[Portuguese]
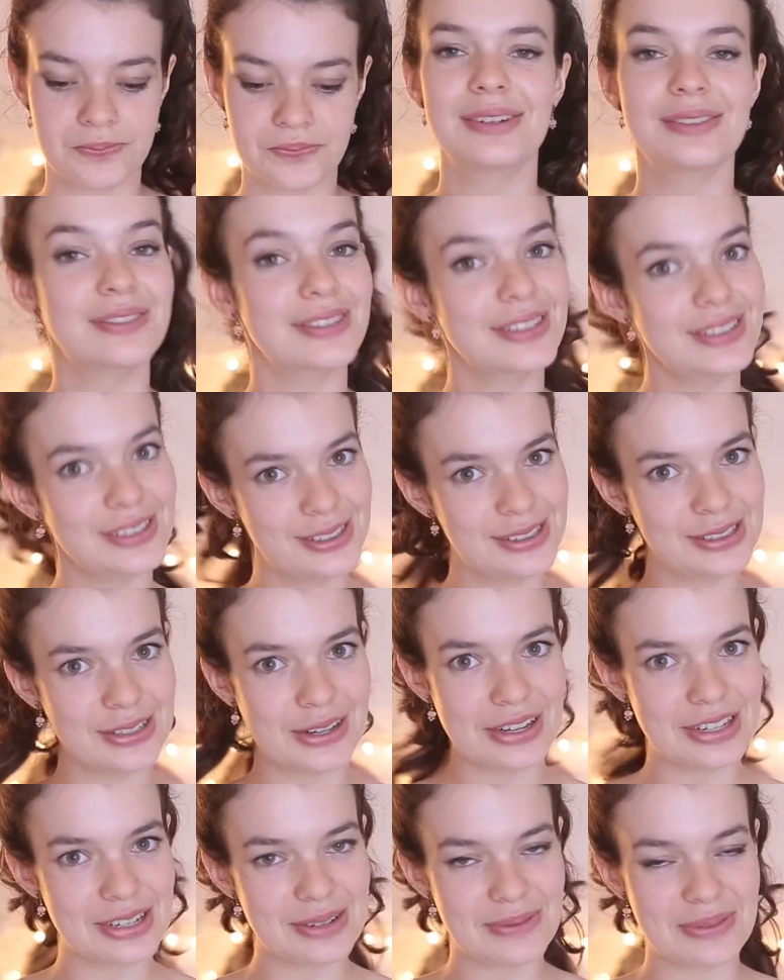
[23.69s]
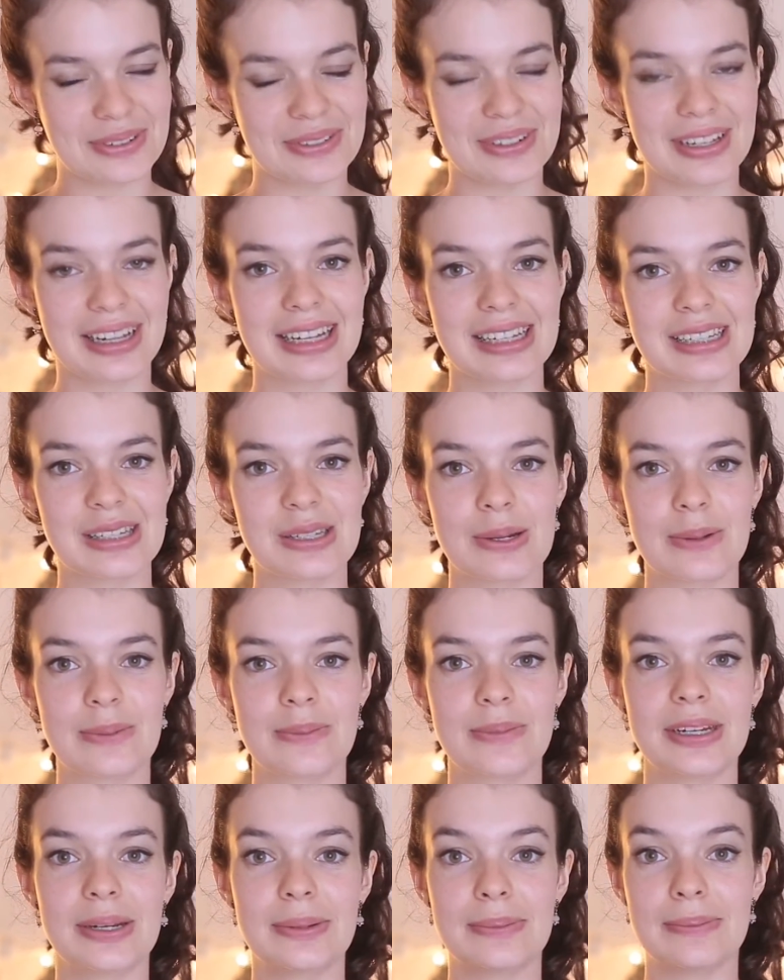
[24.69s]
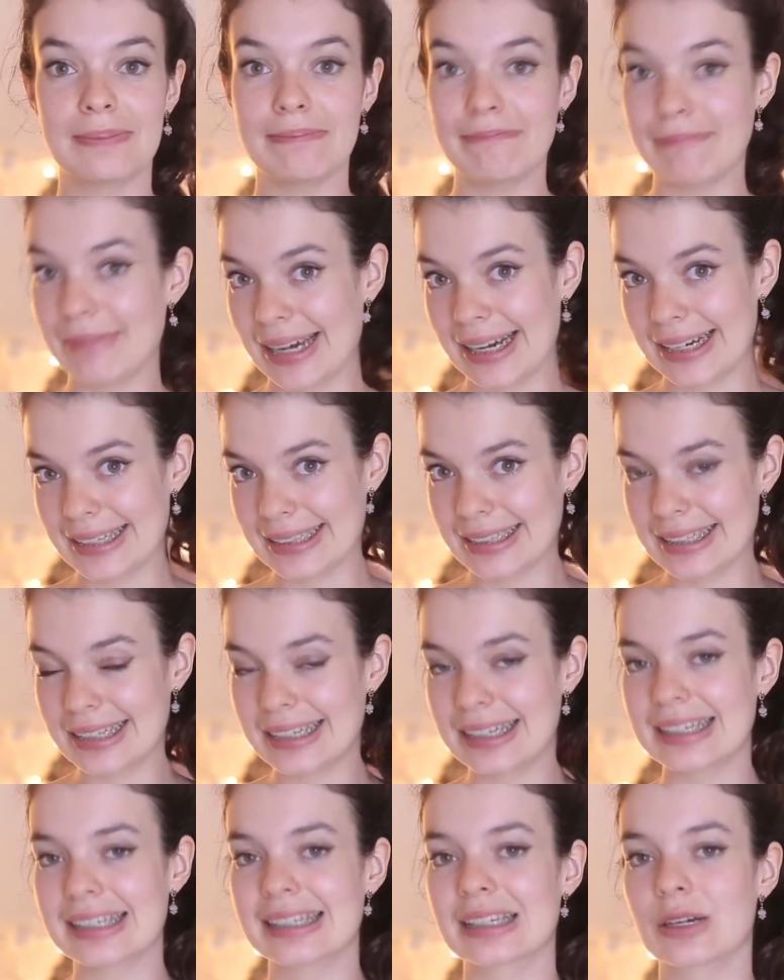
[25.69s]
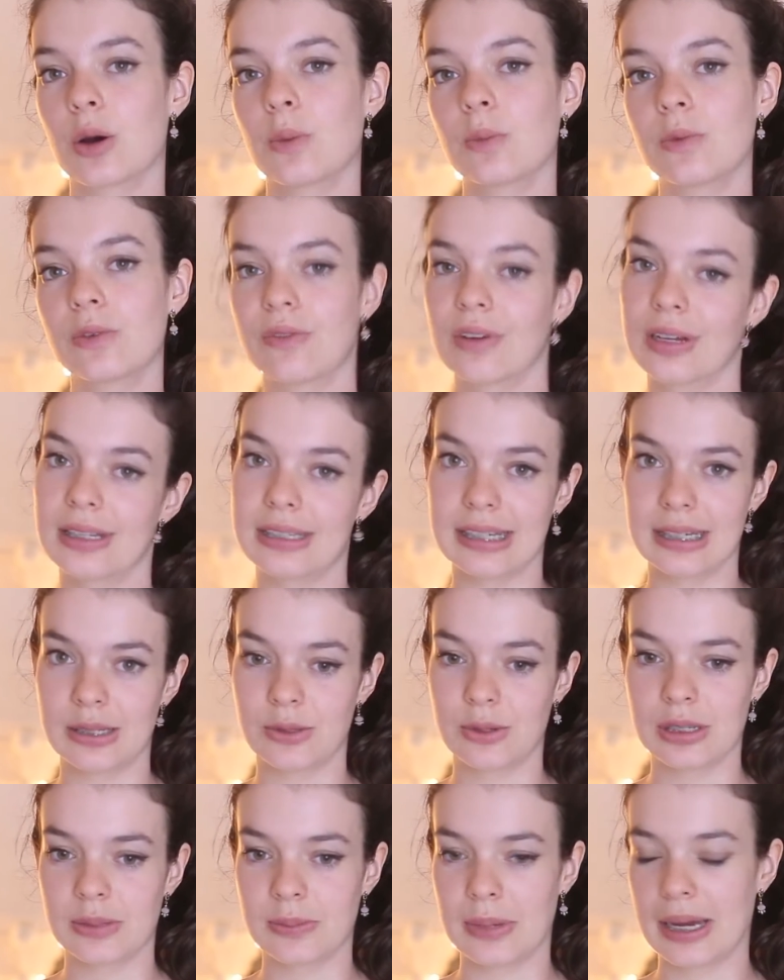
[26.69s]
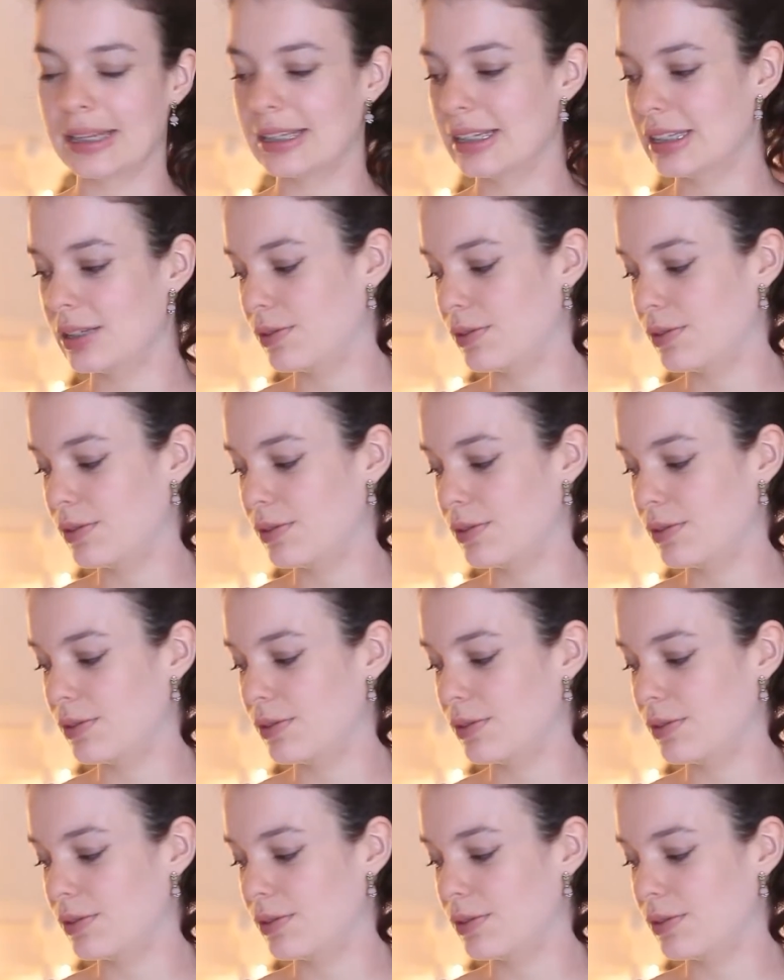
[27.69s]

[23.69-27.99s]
O vídeo de hoje é pra falar sobre metas, como fazer suas metas.